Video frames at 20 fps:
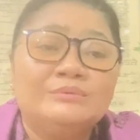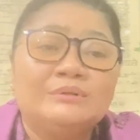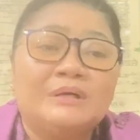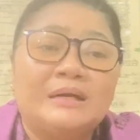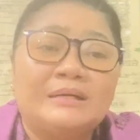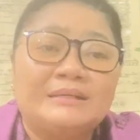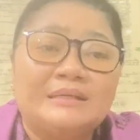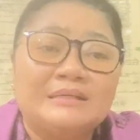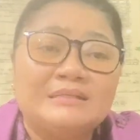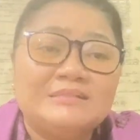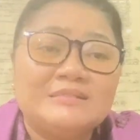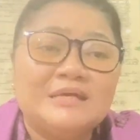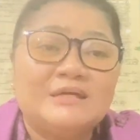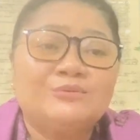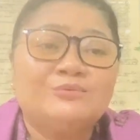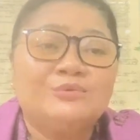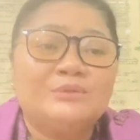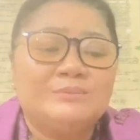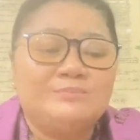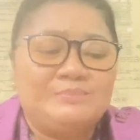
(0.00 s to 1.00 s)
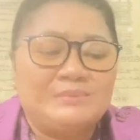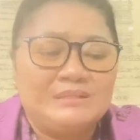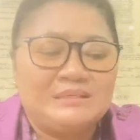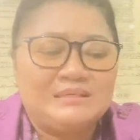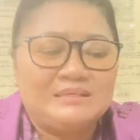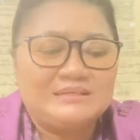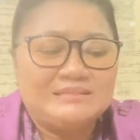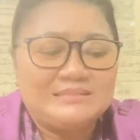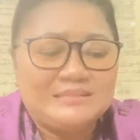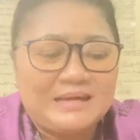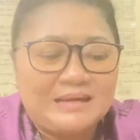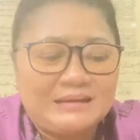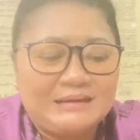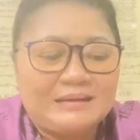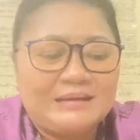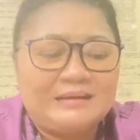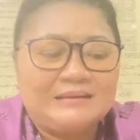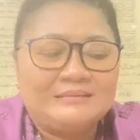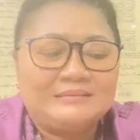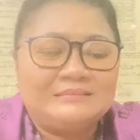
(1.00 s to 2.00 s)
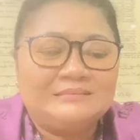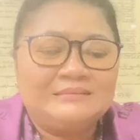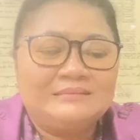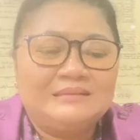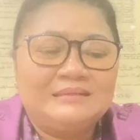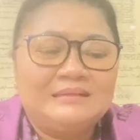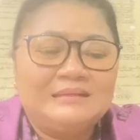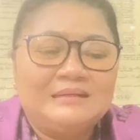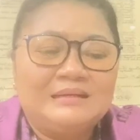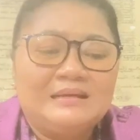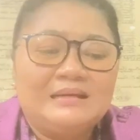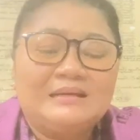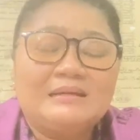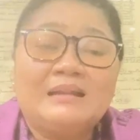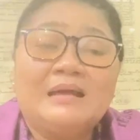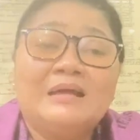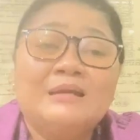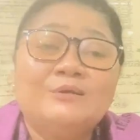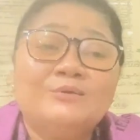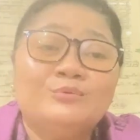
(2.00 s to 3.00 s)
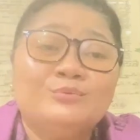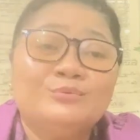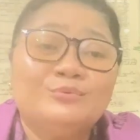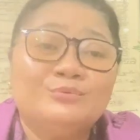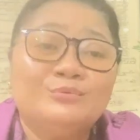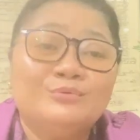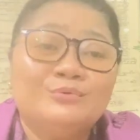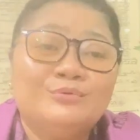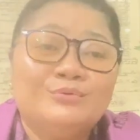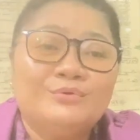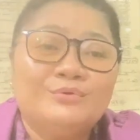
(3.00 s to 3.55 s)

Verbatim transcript: ada yang jatuh di pinggir jalan, lalu